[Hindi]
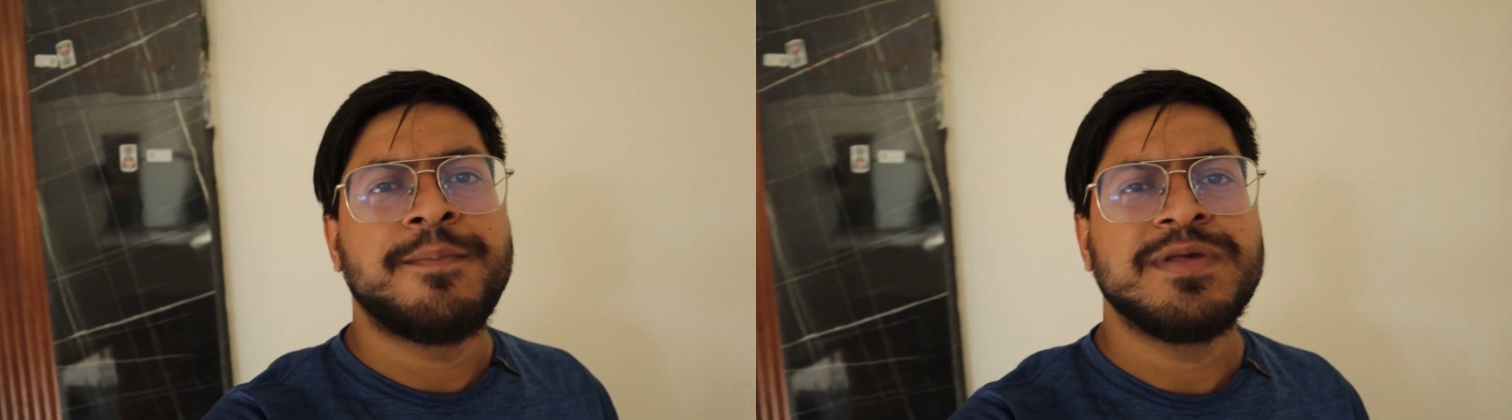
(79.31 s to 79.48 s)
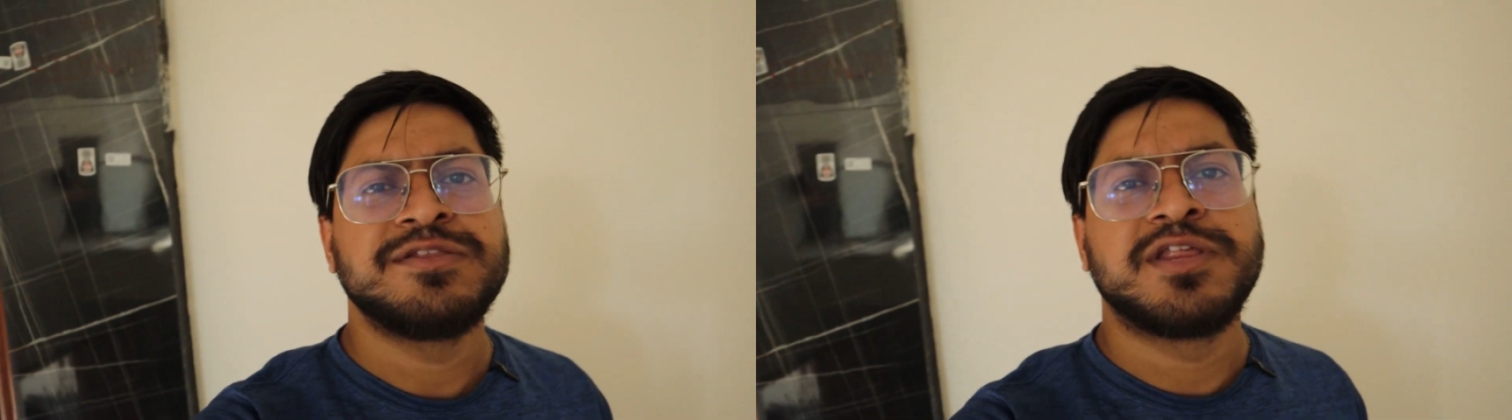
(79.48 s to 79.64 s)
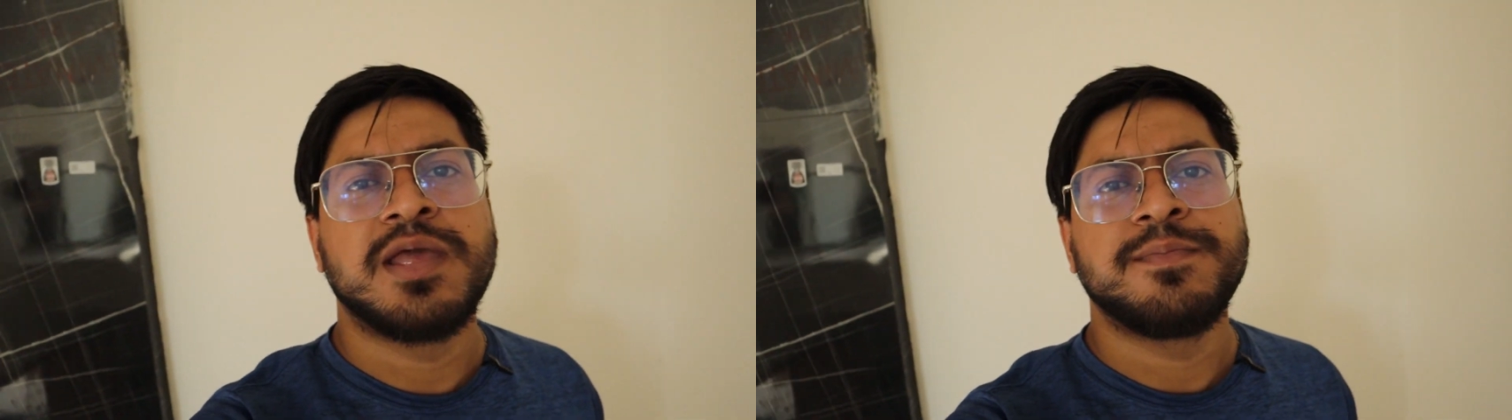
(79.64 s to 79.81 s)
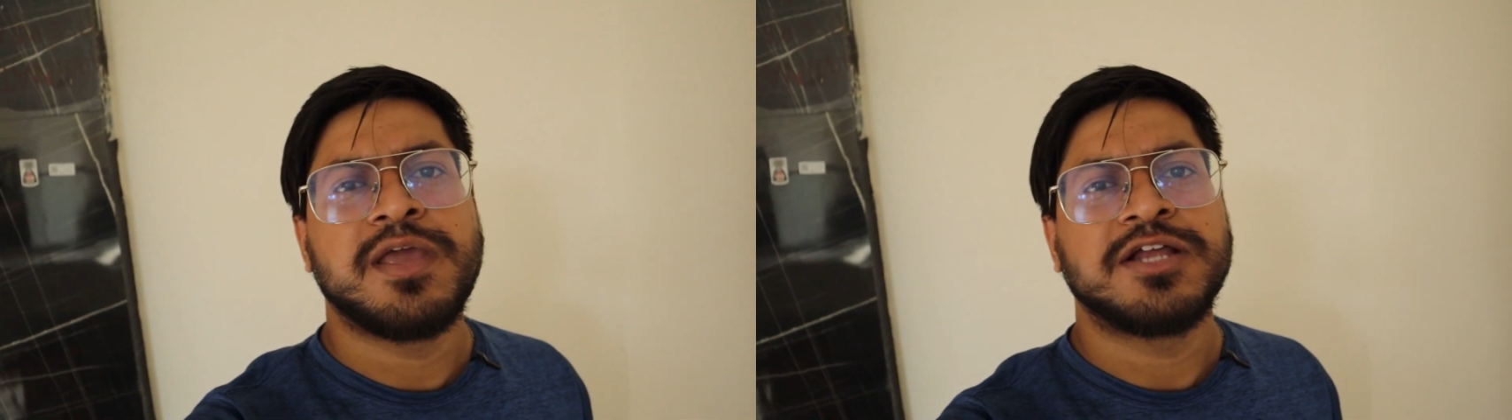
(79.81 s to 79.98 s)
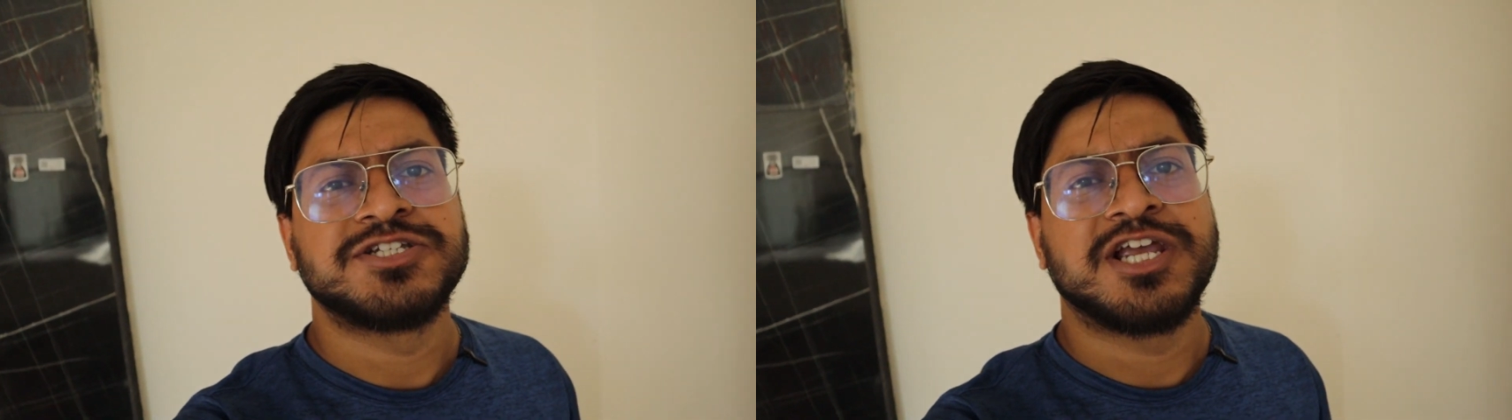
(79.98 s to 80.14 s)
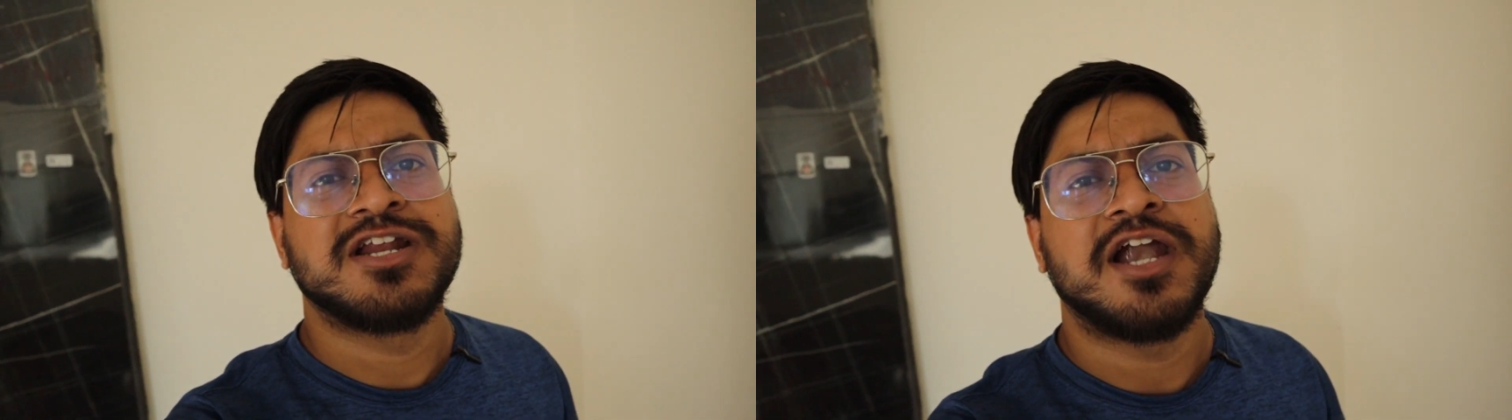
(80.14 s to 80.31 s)
आप इस गेम के
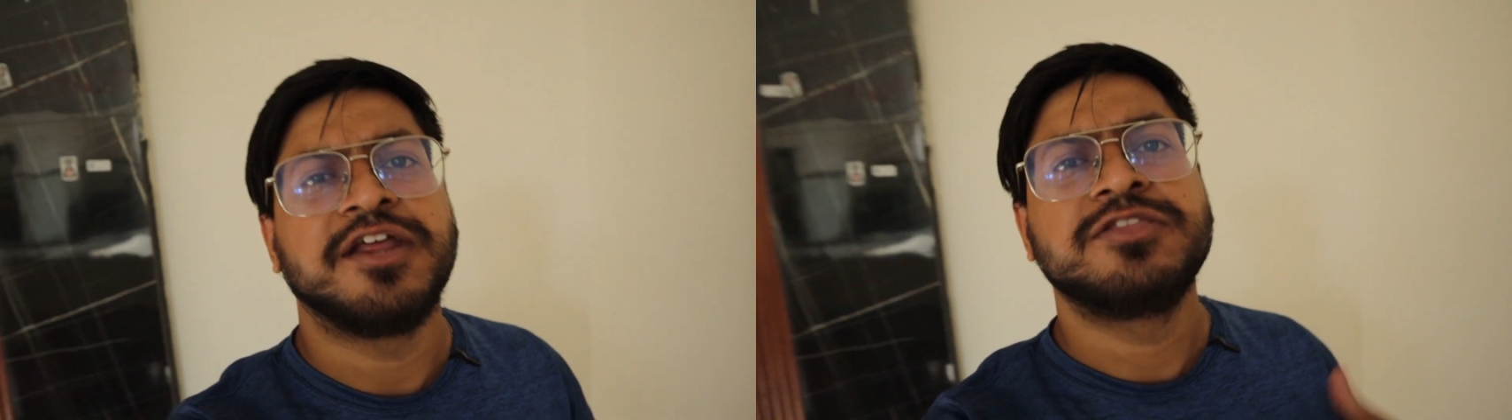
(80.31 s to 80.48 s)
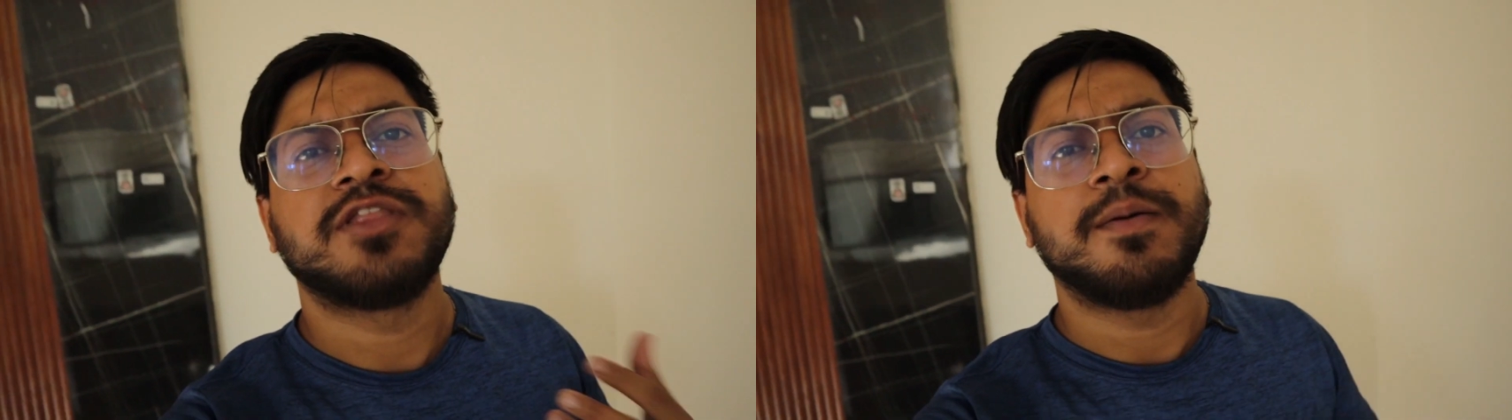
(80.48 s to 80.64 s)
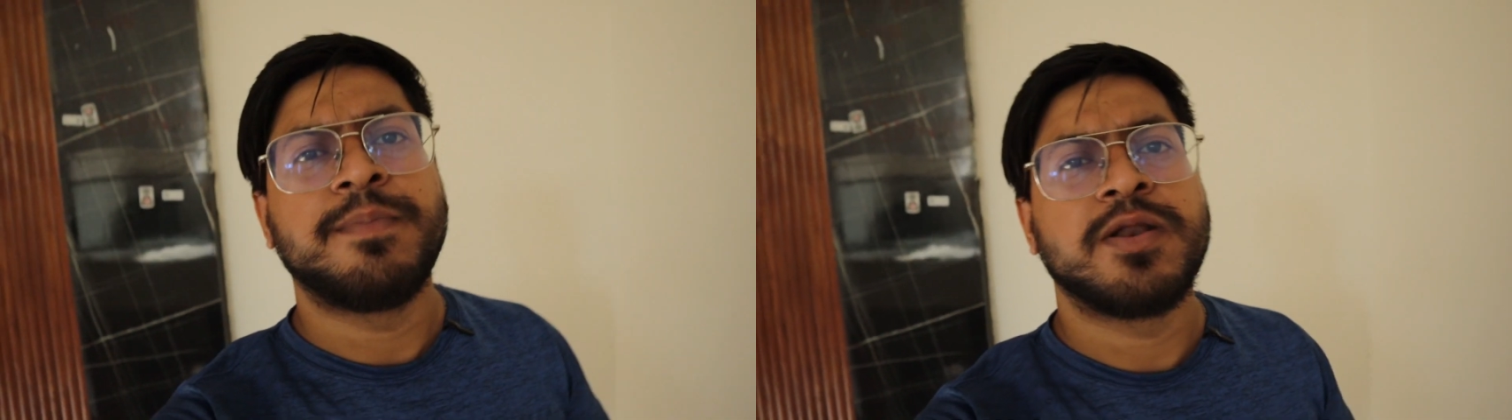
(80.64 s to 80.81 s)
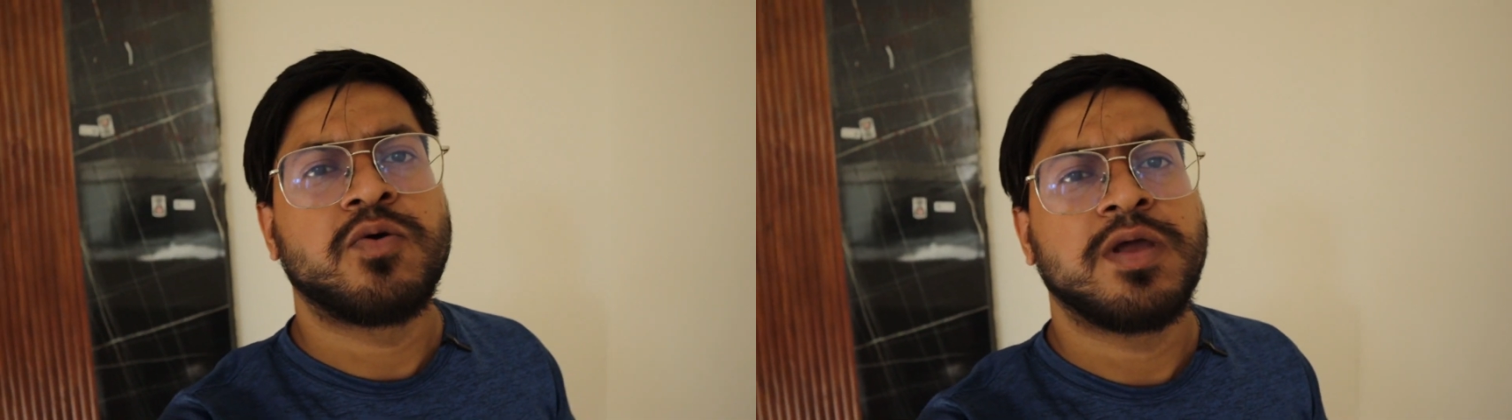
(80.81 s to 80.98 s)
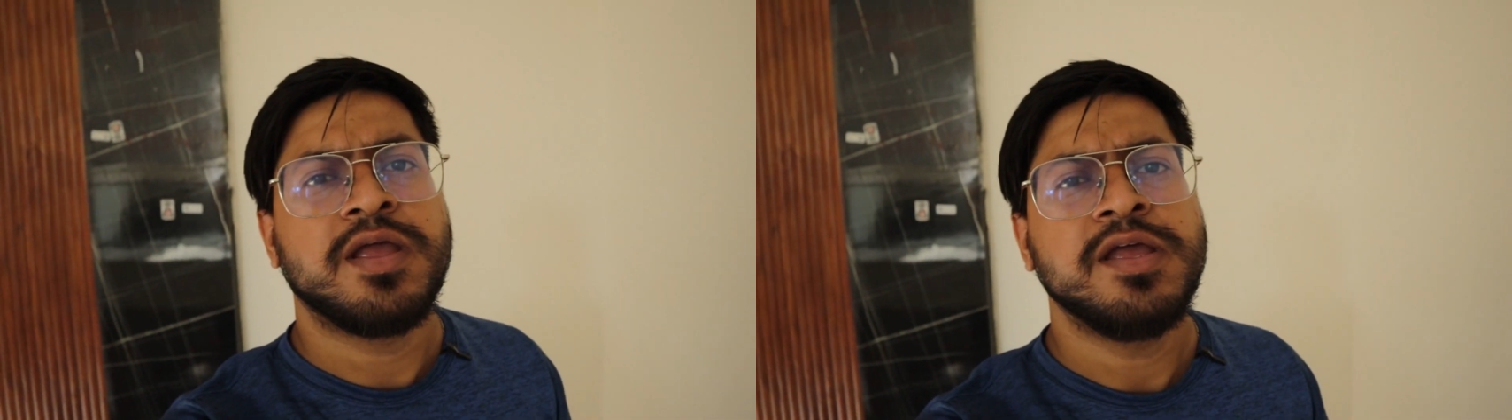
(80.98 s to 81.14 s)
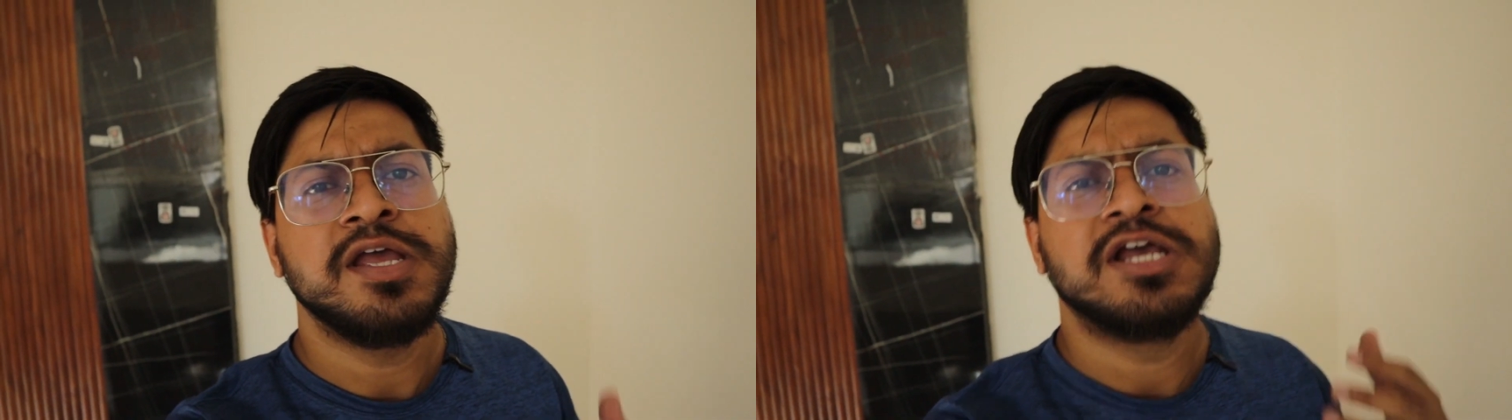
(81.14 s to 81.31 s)
अच्छे खिलाड़ी तब
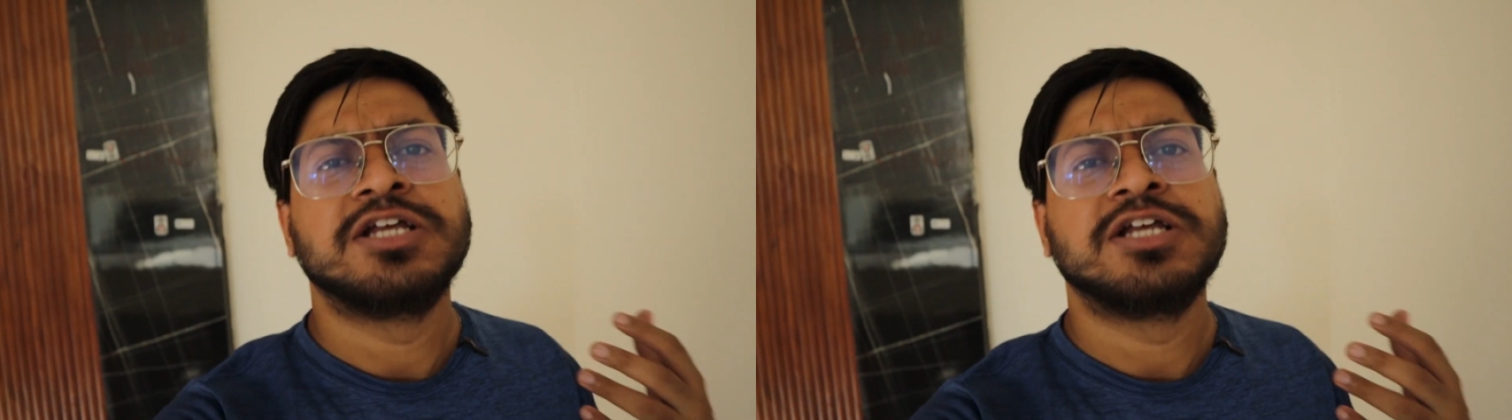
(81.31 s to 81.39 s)
बनोगे